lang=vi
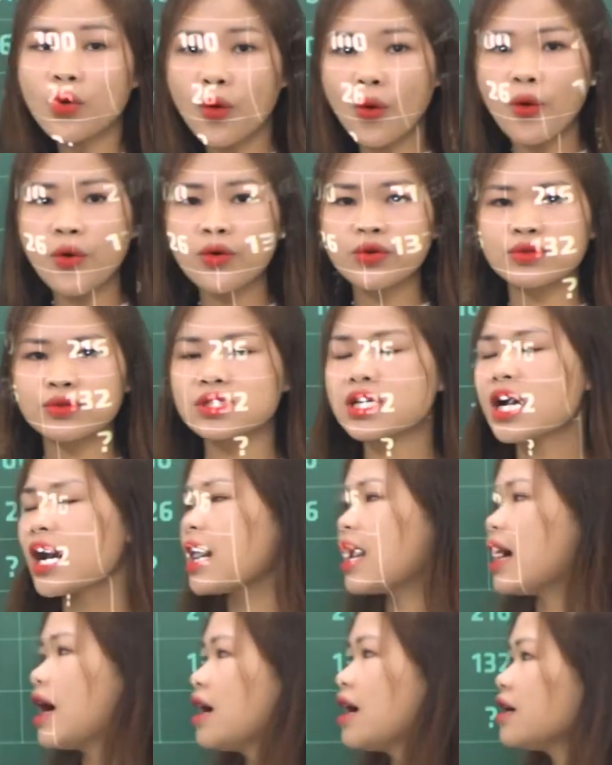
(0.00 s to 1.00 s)
số, đúng chưa ạ?
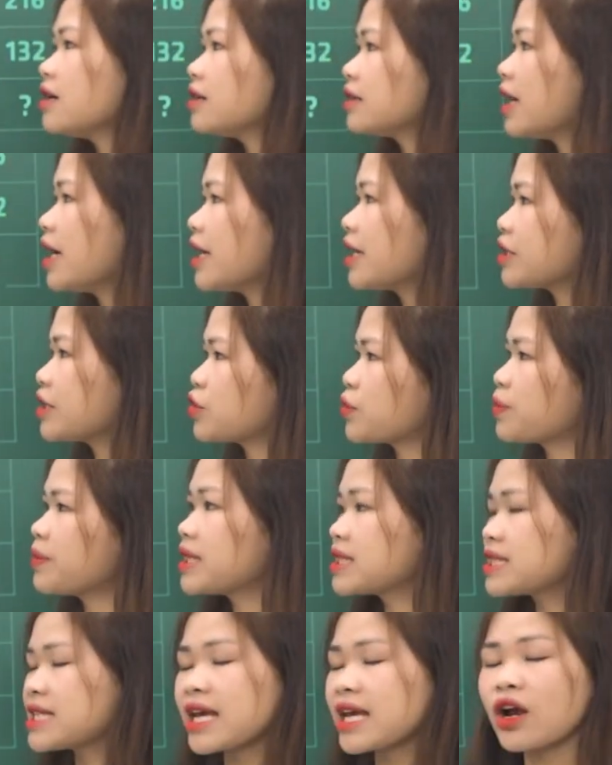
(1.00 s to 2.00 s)
Ở đây thì chúng
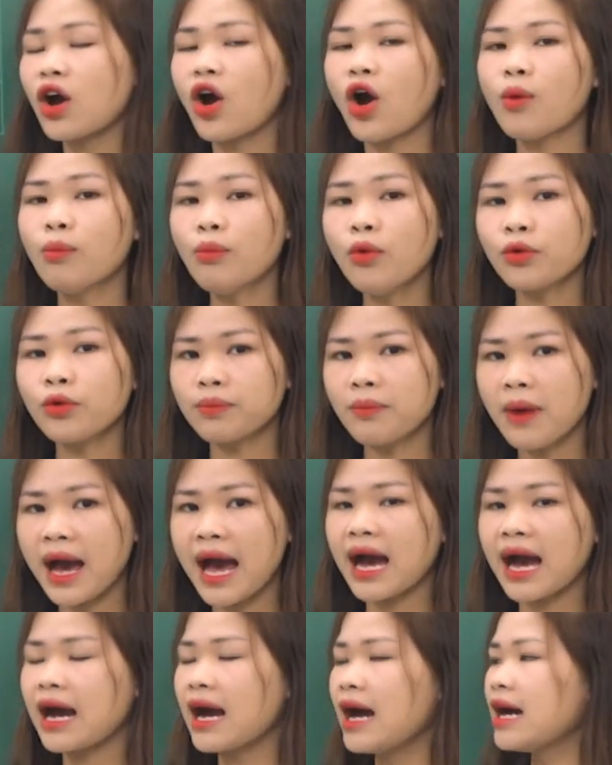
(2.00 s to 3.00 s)
mình sẽ có một
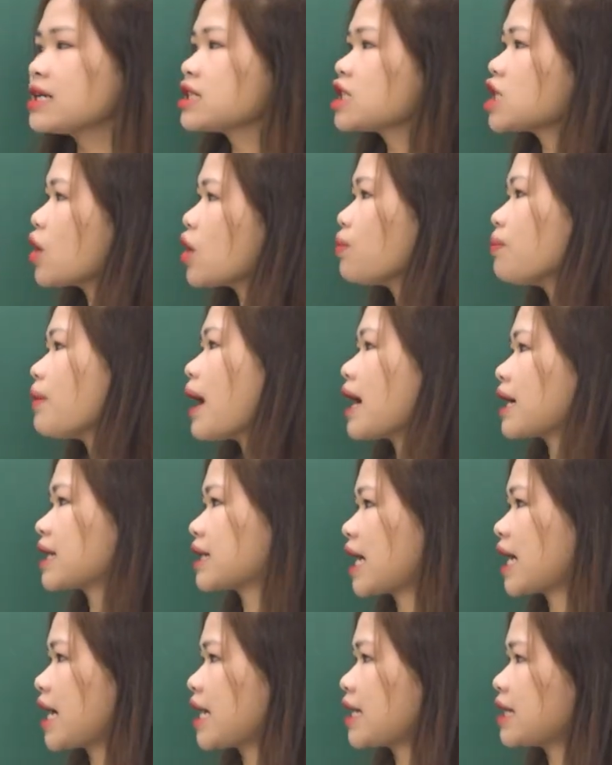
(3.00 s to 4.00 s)
bảng. Trong bảng
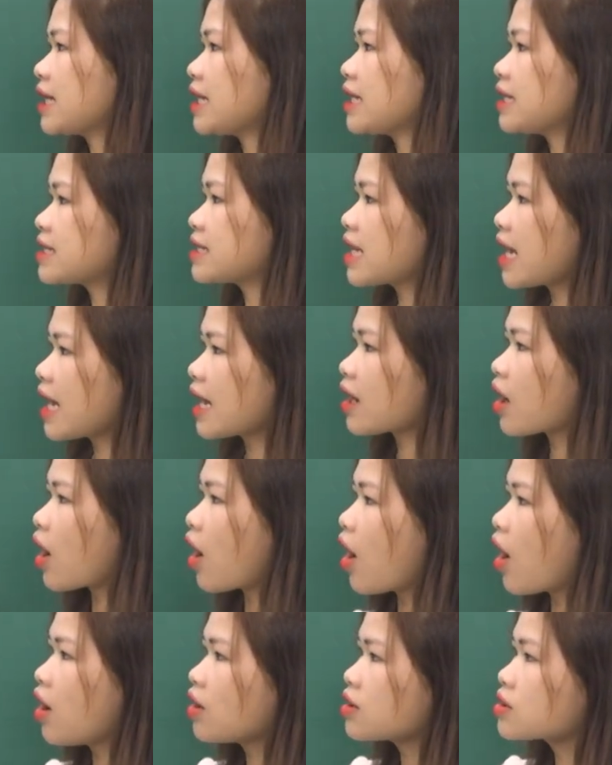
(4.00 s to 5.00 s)
này thì sẽ
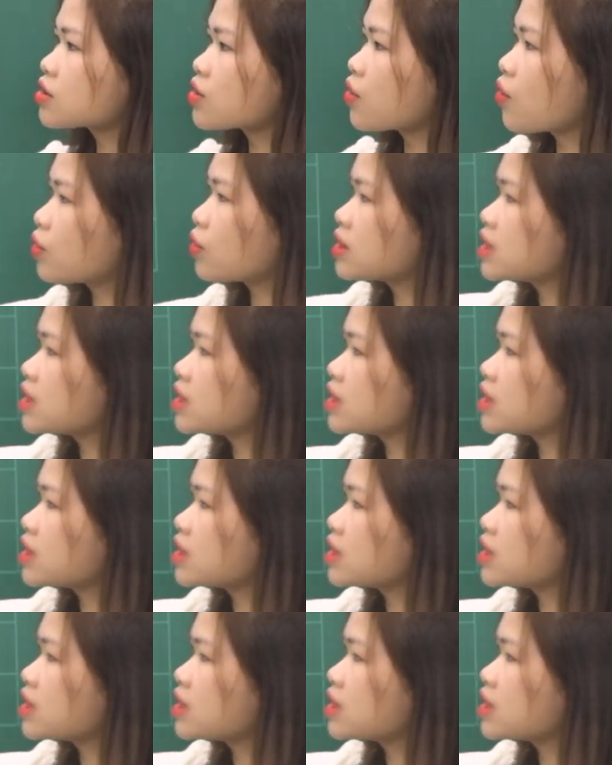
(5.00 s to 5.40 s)
có số